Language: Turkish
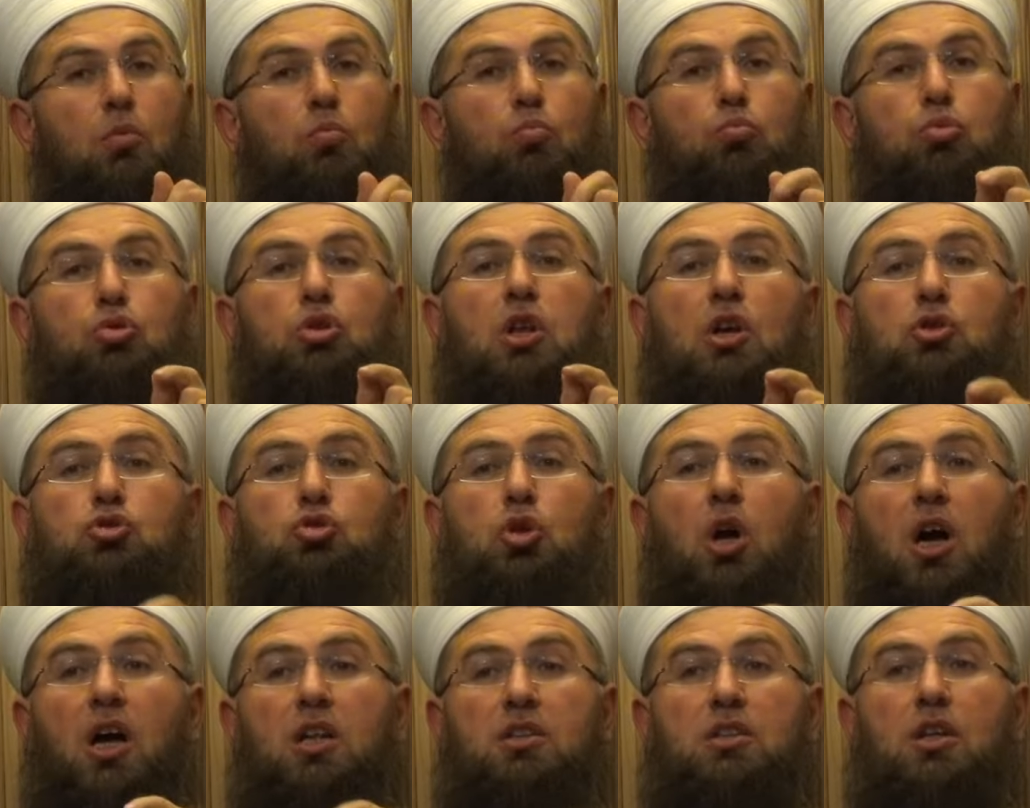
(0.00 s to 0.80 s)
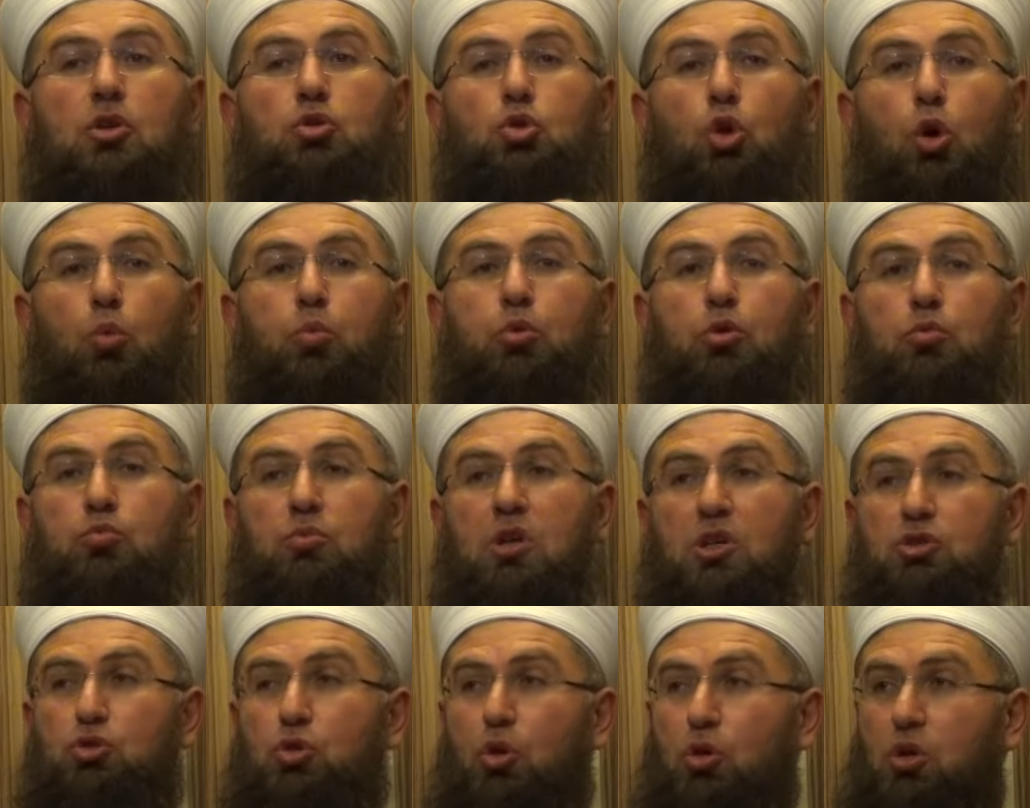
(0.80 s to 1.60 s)
Bu da şu anda
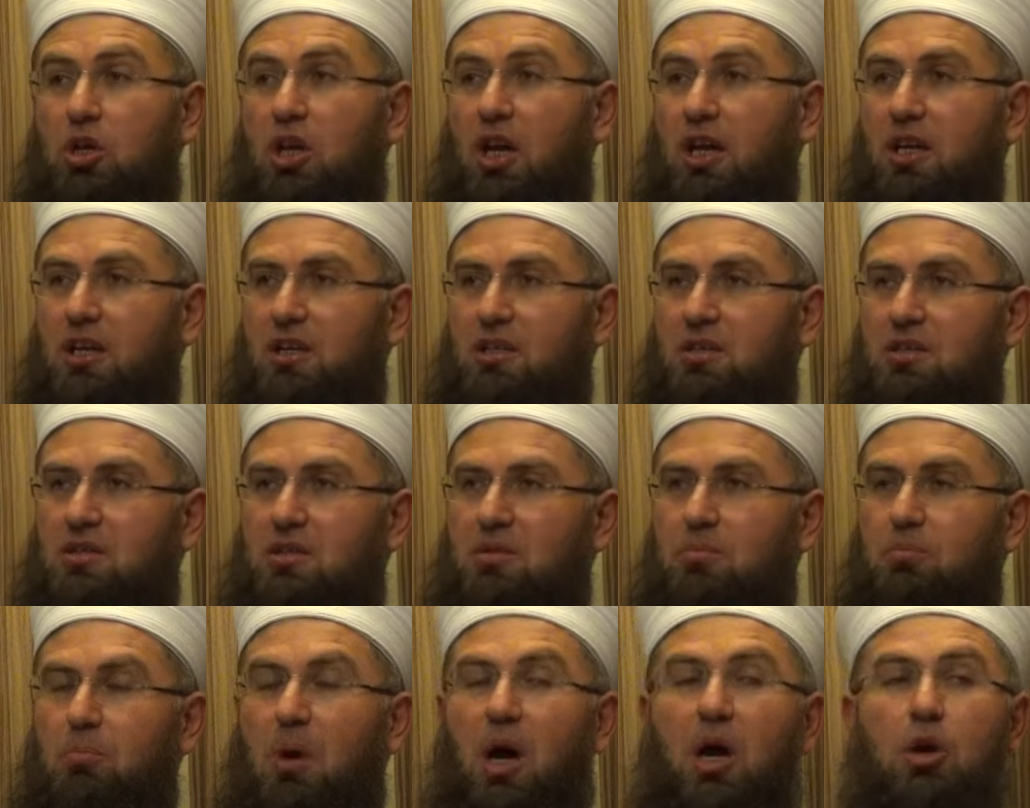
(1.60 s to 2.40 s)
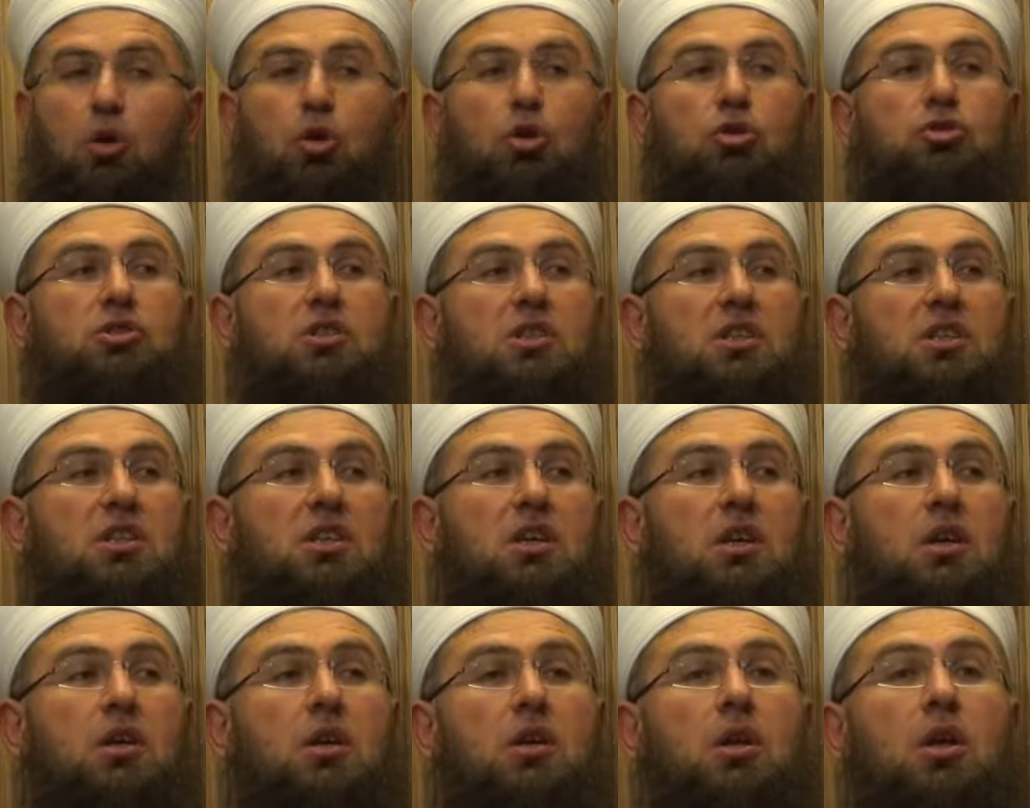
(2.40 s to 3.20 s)
toplumda çok yaygın. Bakıyorsun
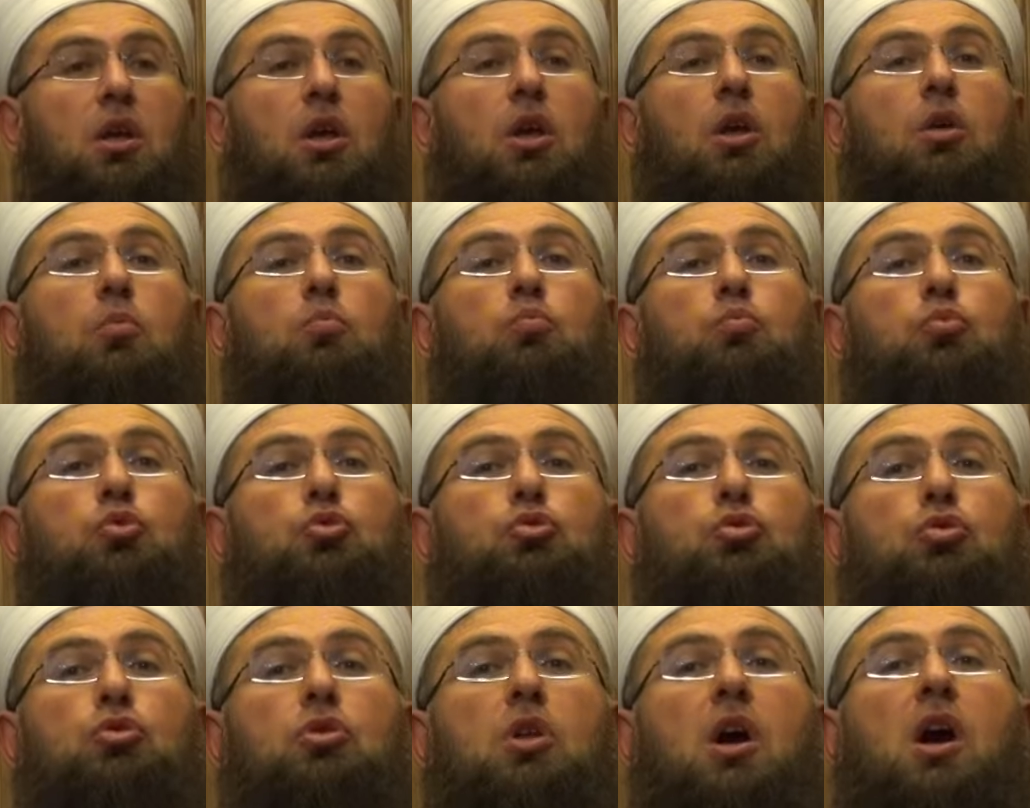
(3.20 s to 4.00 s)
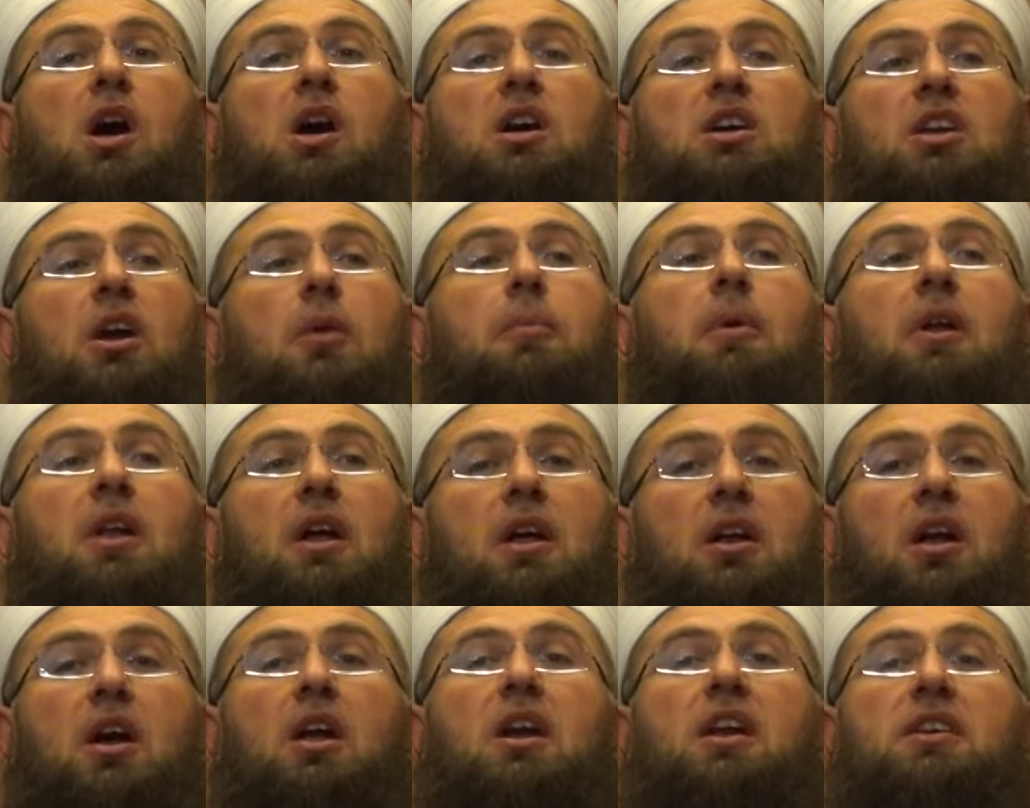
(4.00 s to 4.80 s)
ki bütün
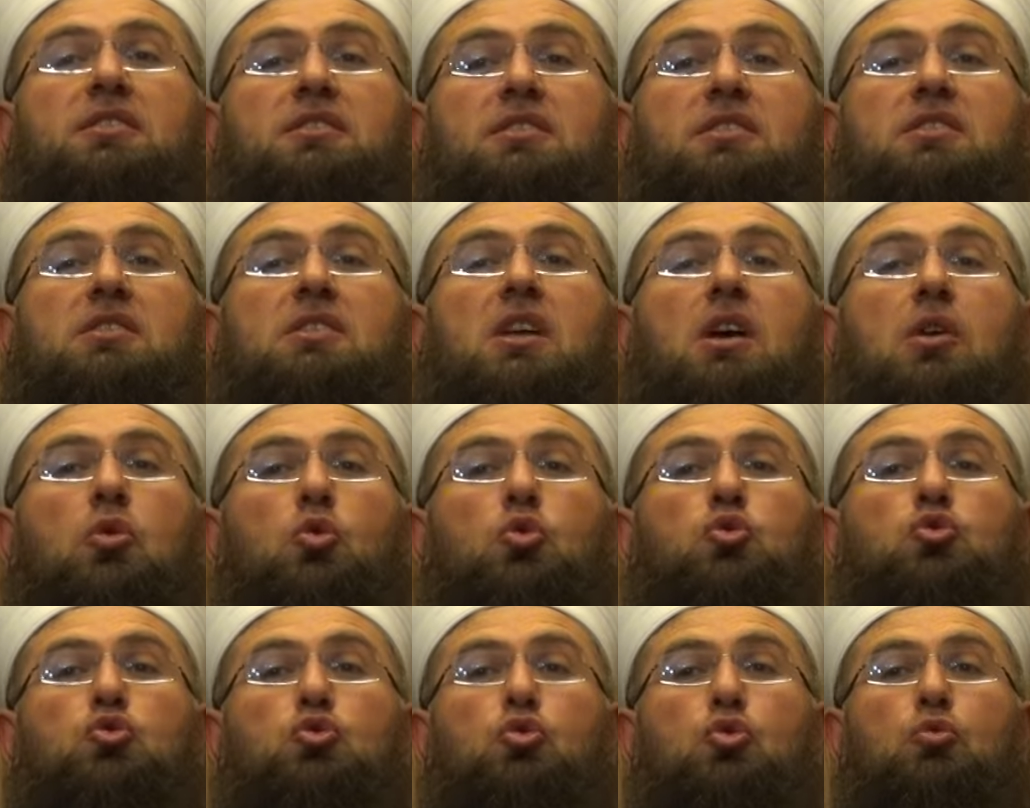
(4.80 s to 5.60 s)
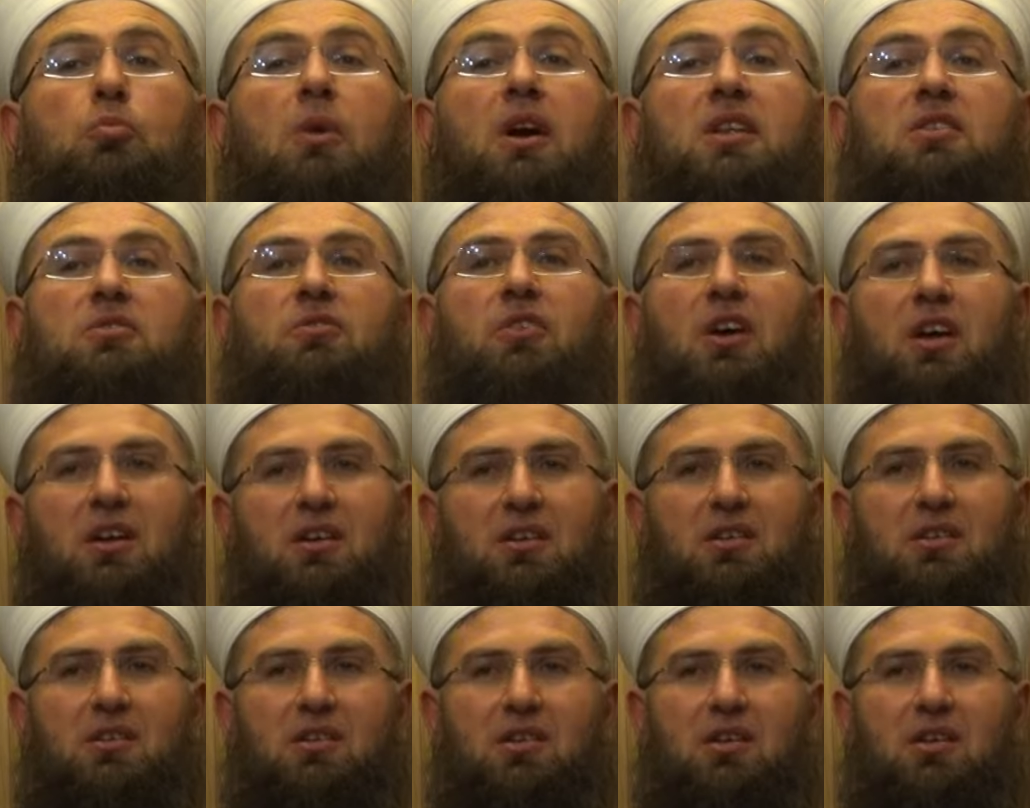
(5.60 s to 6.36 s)
akrabalar arasında husumat var.